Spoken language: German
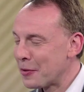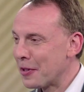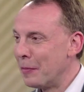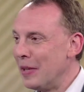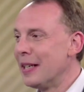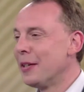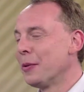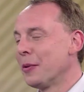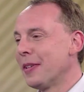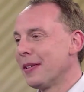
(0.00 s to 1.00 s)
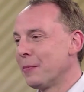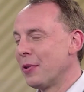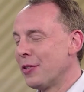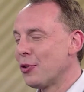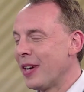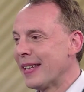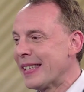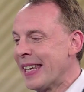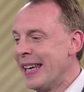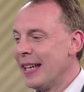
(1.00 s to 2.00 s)
Camilla und äh, Prince
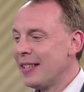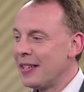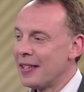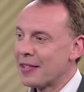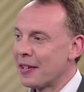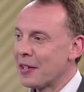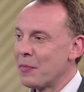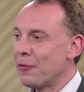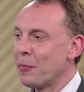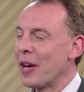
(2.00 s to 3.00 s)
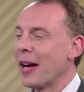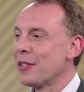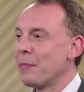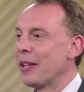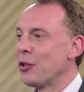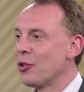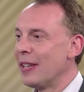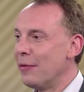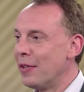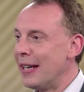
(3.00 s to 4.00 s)
Charles sind ja, sage ich mal, vom charismatischen
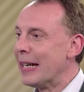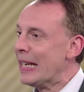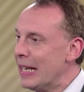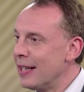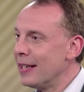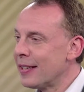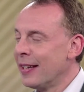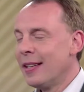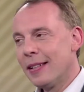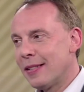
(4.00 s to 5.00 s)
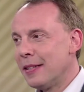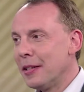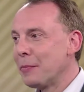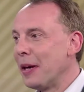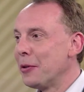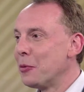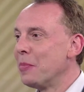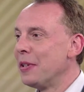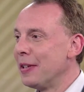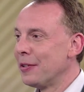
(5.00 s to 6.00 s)
Level her ähnlich, sind nicht beide
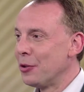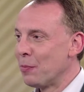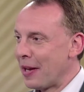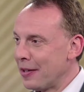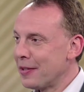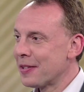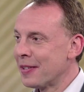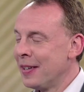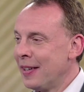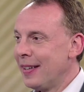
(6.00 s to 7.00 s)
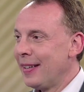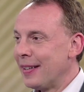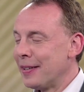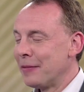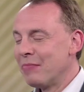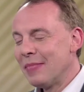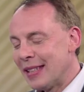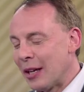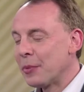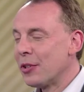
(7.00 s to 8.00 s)
unbedingt die spannendsten. Äh, ich
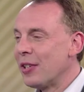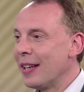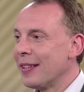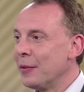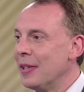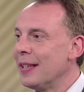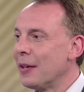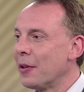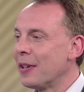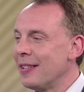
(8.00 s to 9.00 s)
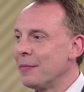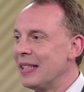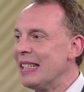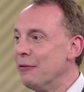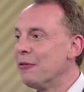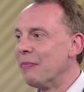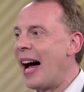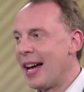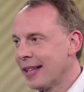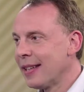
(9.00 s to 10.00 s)
glaube, das steckt natürlich auch in diesem tiefen
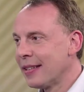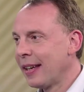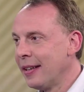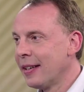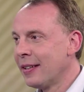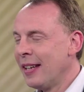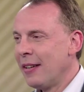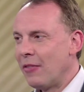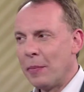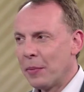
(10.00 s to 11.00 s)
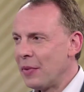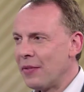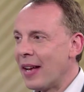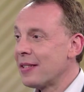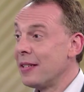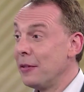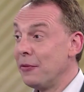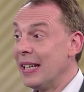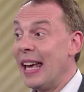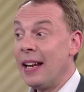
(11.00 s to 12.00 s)
Adel drinnen. Wenn man mit wahnsinnig
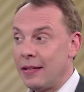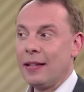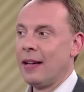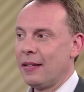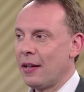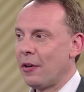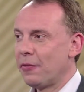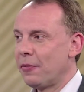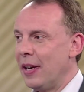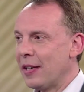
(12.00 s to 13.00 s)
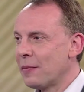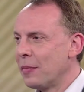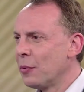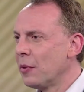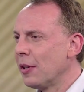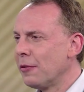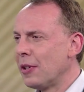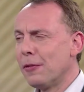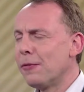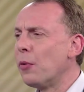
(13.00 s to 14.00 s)
viel Etikette aufwächst, mit unglaublich
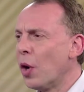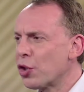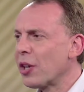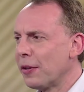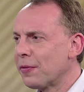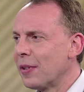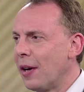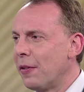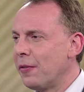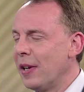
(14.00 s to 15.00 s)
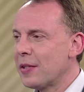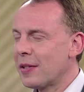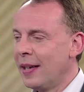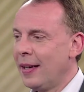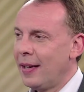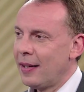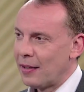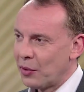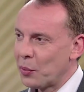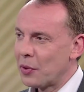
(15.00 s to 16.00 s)
viel Vorschriften aufwächst,
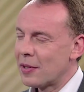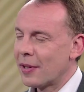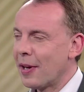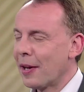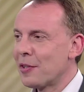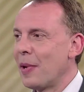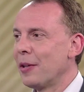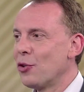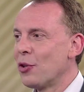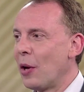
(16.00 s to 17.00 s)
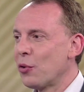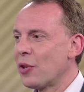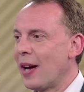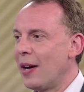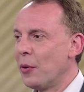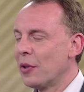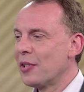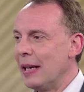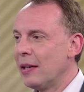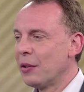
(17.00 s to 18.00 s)
dann tut es der charismatischen Ausstrahlung
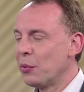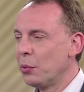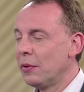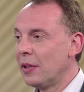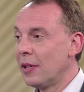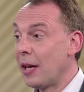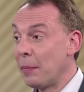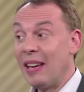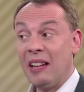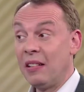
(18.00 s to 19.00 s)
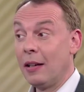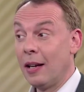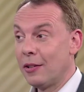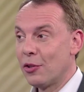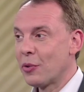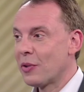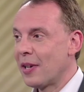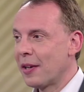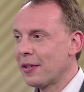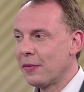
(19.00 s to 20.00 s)
selten gut, wie der Name Etikette schon
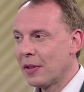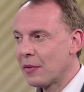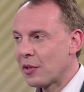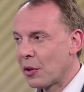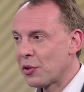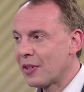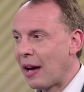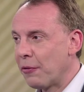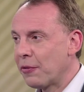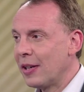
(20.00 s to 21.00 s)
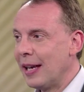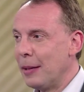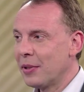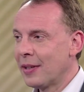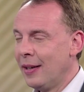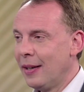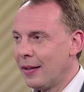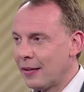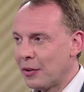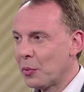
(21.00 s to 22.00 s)
sagt. Da wird was außen drauf geklebt.
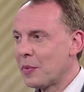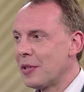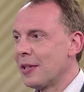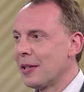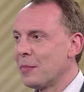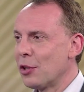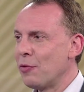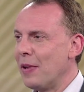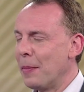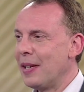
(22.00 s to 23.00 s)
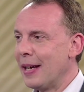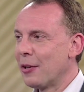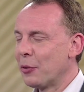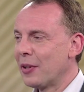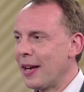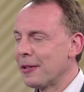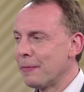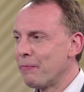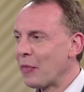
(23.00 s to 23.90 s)
Da tut man sich dann ein bisschen schwer mit Ecken und Kanten.